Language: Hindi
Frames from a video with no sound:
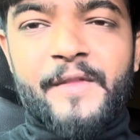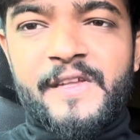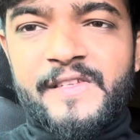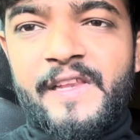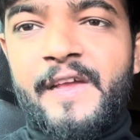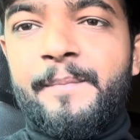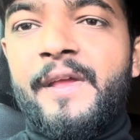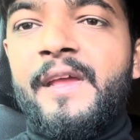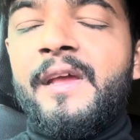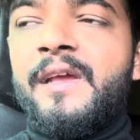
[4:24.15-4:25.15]
इसलिए
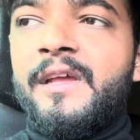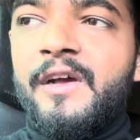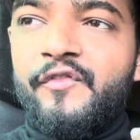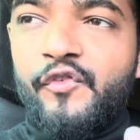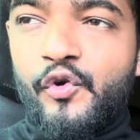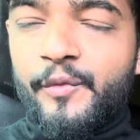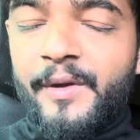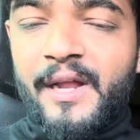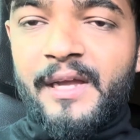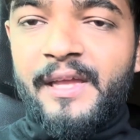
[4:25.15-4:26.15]
मैं व्लॉग
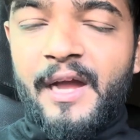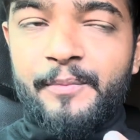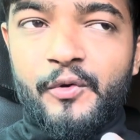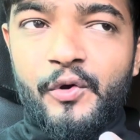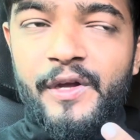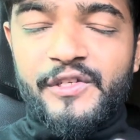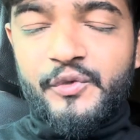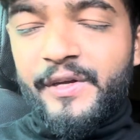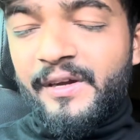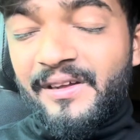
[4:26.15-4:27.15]
बना के आपको
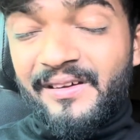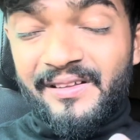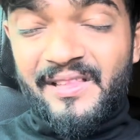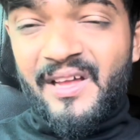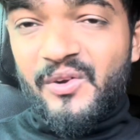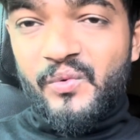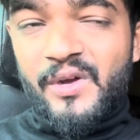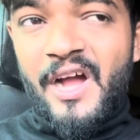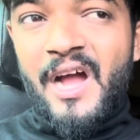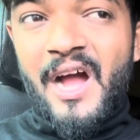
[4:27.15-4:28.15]
एजुकेट करता
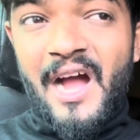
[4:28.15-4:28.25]
रहूँगा